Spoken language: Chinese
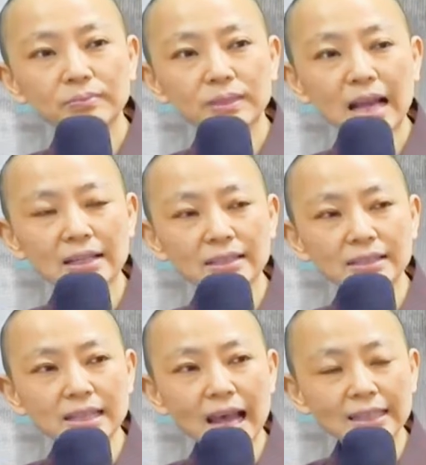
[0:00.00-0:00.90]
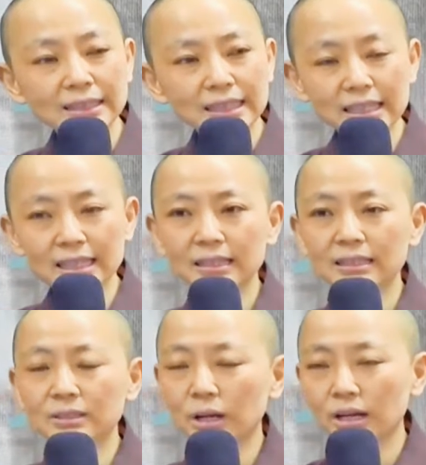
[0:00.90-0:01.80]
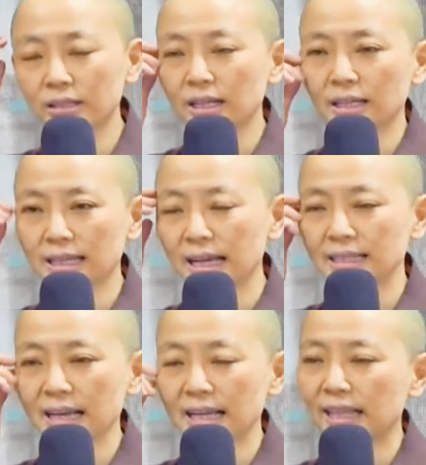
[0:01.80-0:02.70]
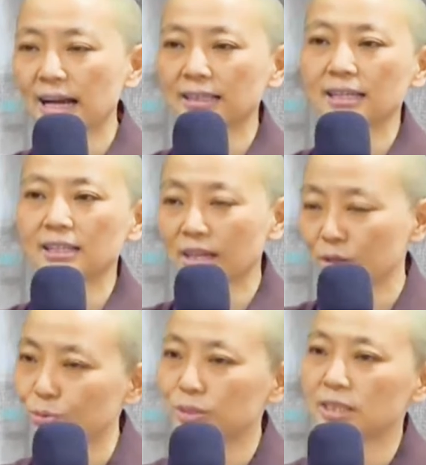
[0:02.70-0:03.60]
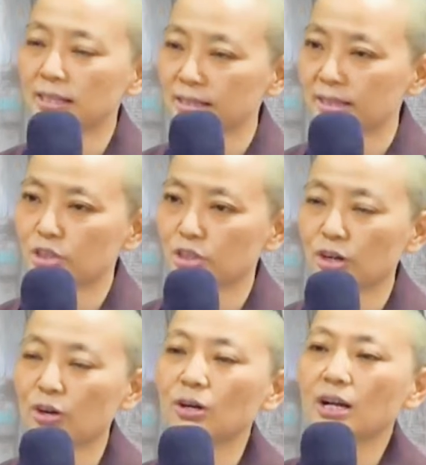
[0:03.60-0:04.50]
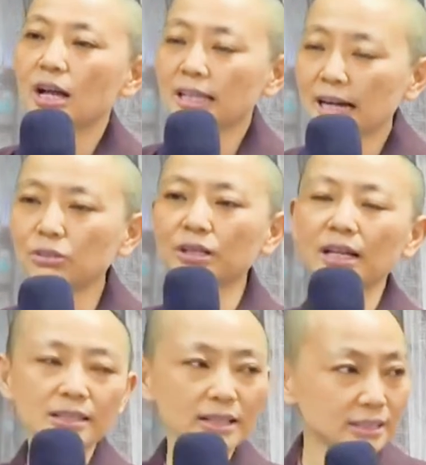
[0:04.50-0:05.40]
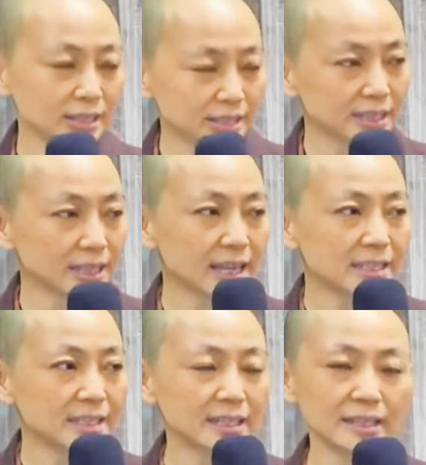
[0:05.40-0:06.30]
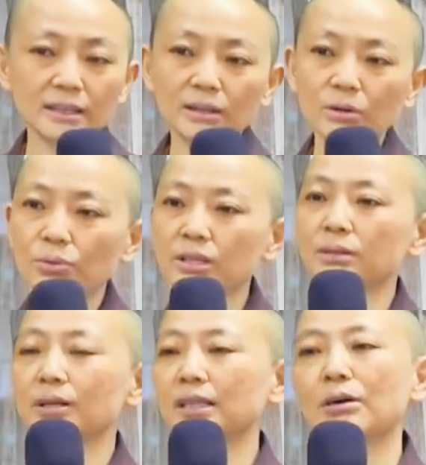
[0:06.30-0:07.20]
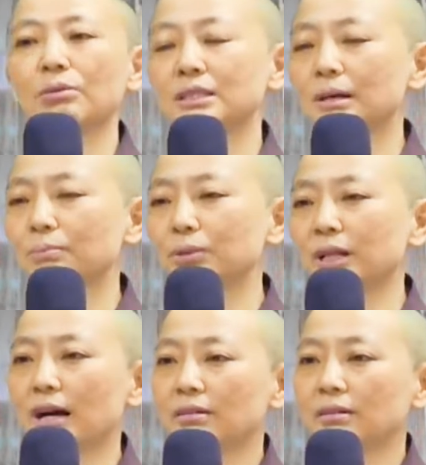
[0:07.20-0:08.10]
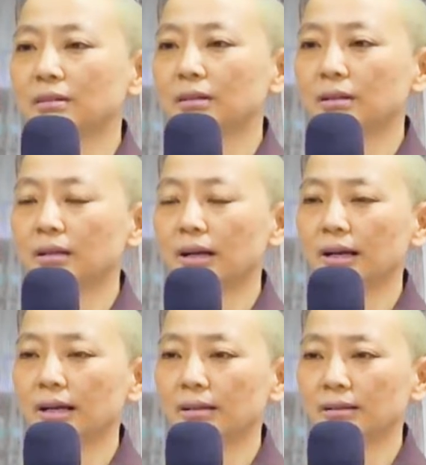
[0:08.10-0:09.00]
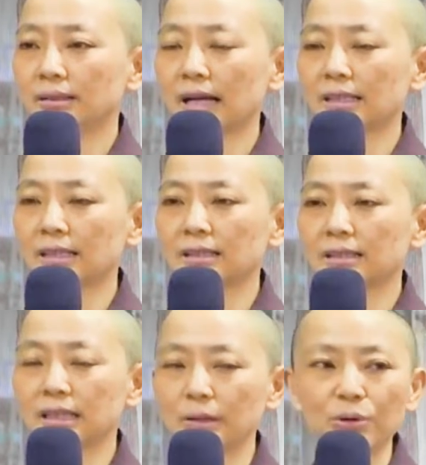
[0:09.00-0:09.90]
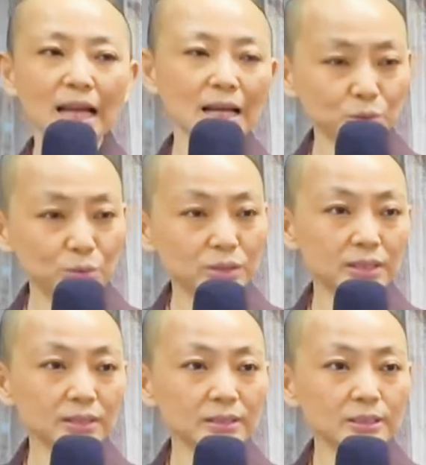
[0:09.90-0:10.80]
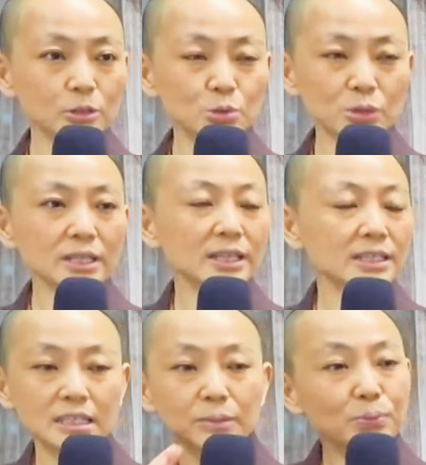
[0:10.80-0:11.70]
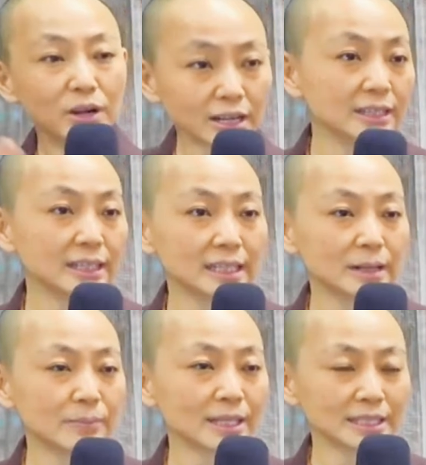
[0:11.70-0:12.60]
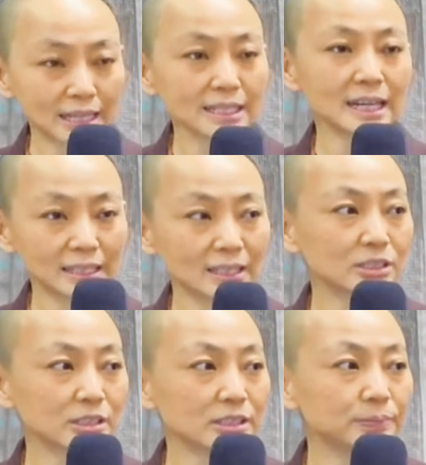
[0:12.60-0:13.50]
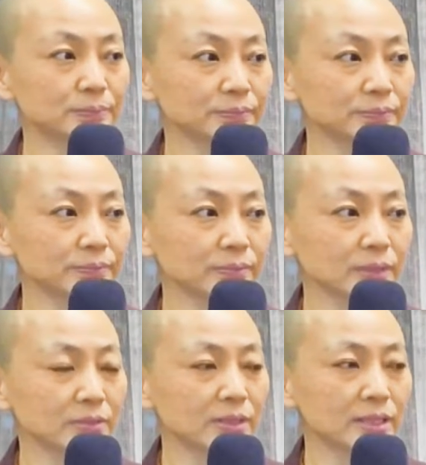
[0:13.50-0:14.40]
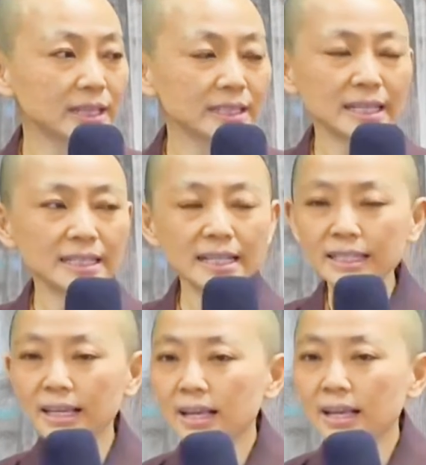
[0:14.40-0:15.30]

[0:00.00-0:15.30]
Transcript: 当产提啊，这个在在当那个忍辱仙人的时候，他都可以忍成这个样子的。为什么他会忍不了？哎，他的提婆达多呢？所以呢，这是不合理的嘛？想一想也是，是不是？人家这样子